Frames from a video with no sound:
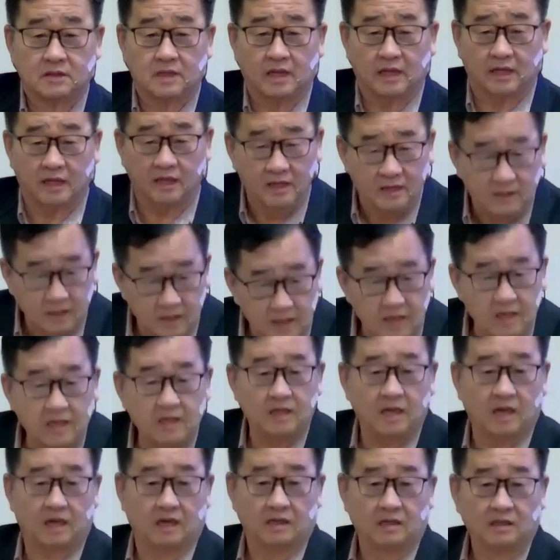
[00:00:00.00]
硬硬
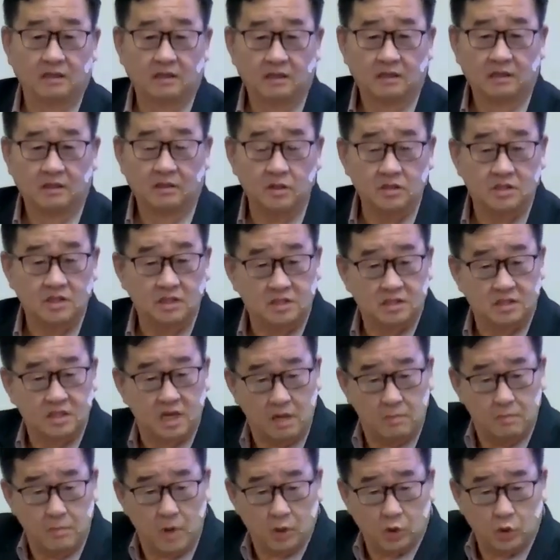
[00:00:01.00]
的。若是
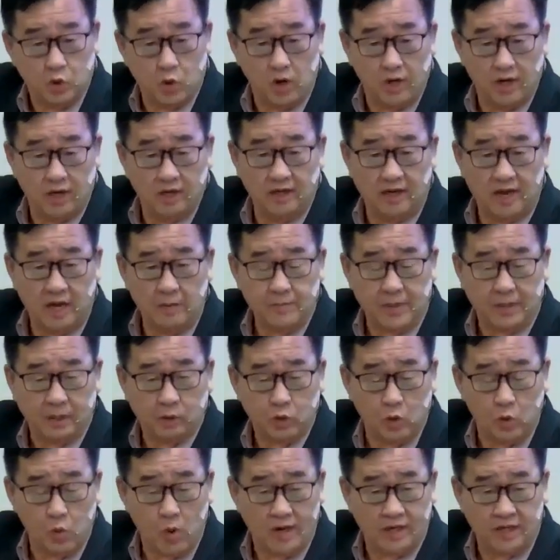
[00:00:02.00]
这么多人，两百
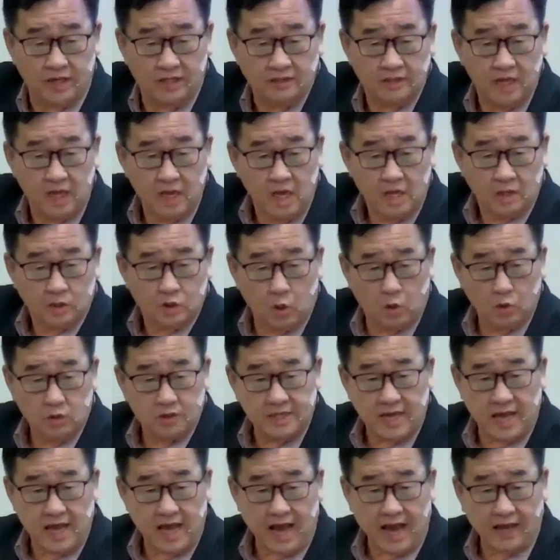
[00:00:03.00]
多万人走
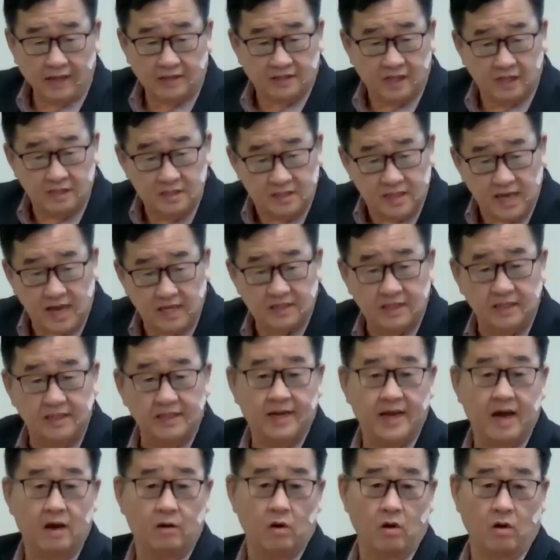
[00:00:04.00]
下海沉下去
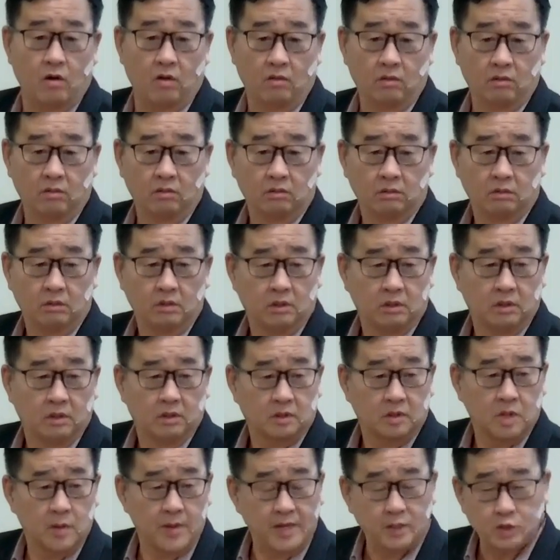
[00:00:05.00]
了喽。
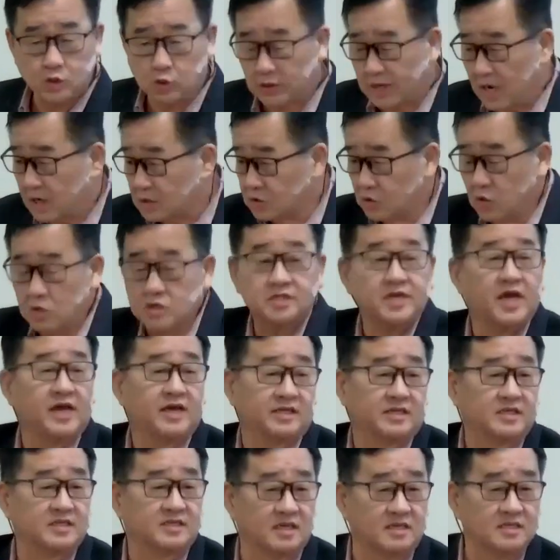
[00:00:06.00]
对吗？走到中间已
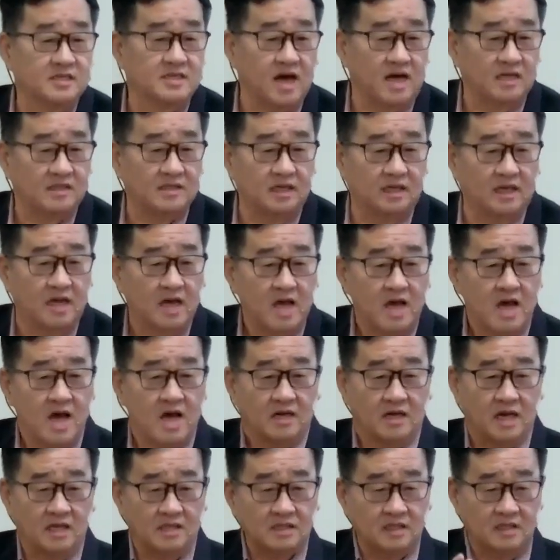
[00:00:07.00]
经沉下去，
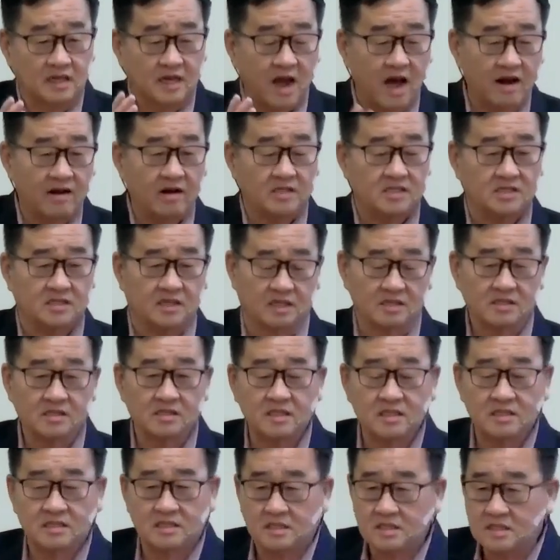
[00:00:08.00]
但是你看到神
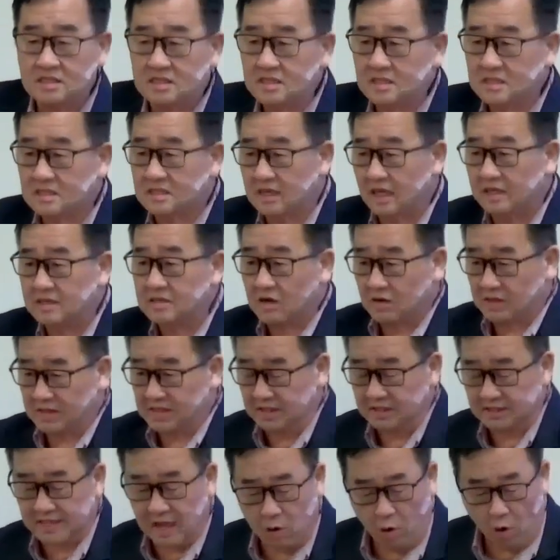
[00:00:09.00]
迹其实神
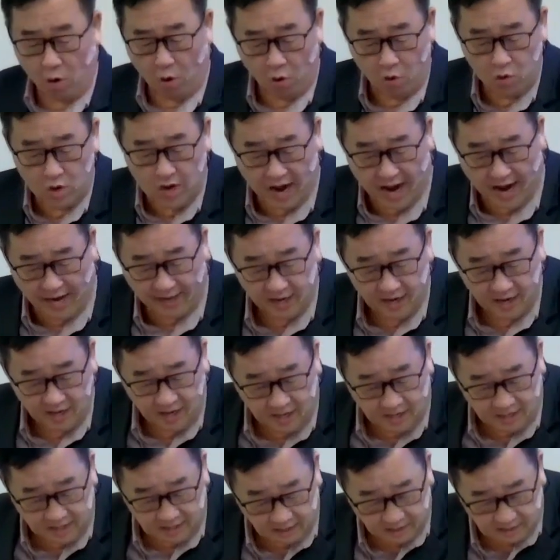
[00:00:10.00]
使到红海
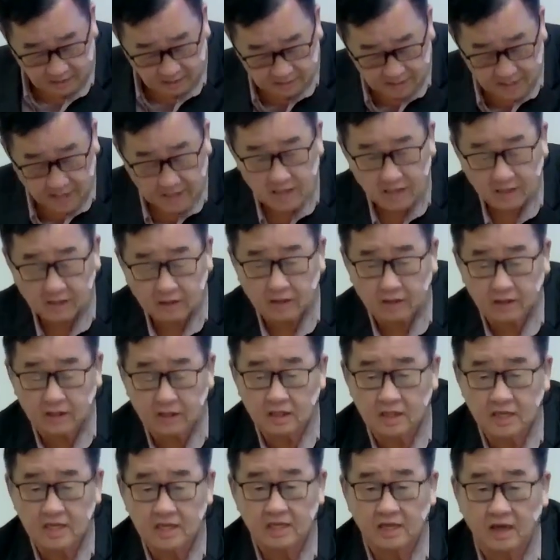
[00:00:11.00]
那个
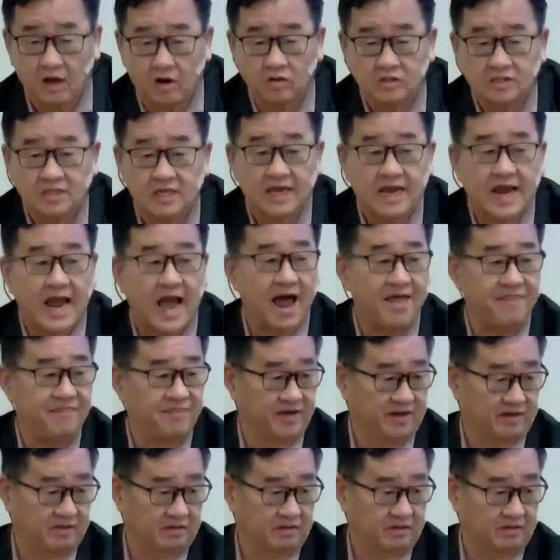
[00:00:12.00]
地哈是干的，